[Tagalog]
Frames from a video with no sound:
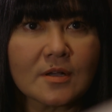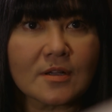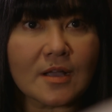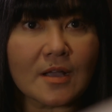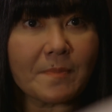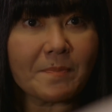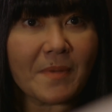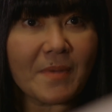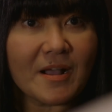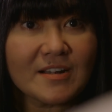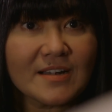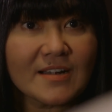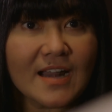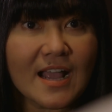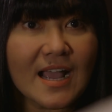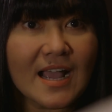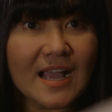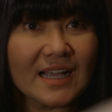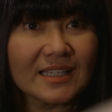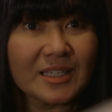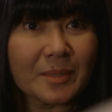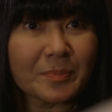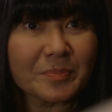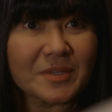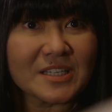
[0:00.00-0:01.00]
Kapag
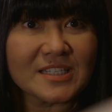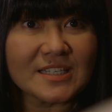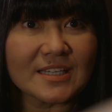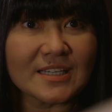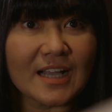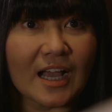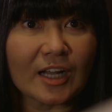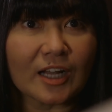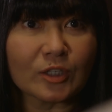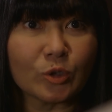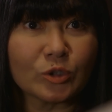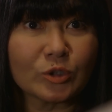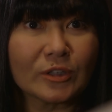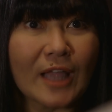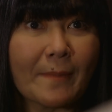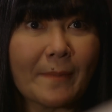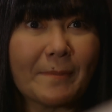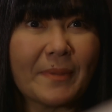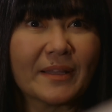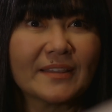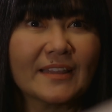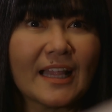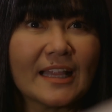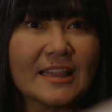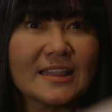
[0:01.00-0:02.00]
nahanap na si Cardo,
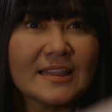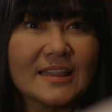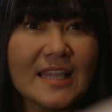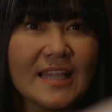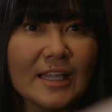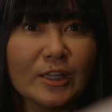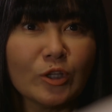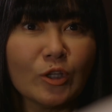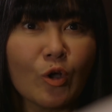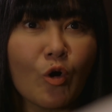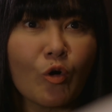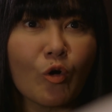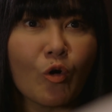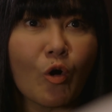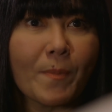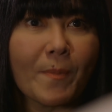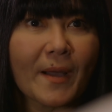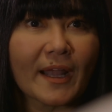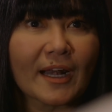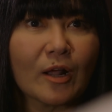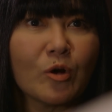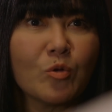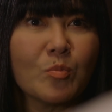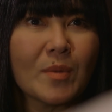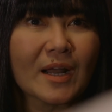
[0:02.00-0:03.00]
dapat nandito ako
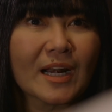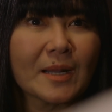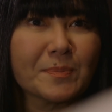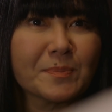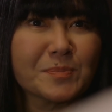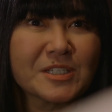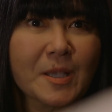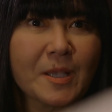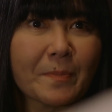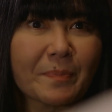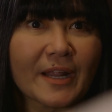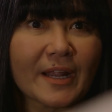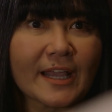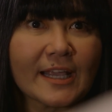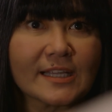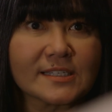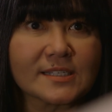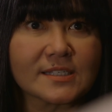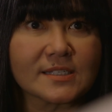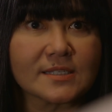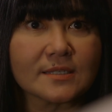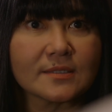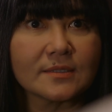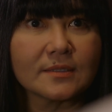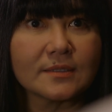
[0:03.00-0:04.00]
para humarap sa
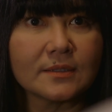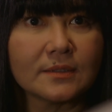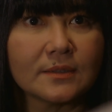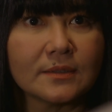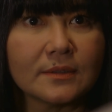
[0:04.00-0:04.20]
press.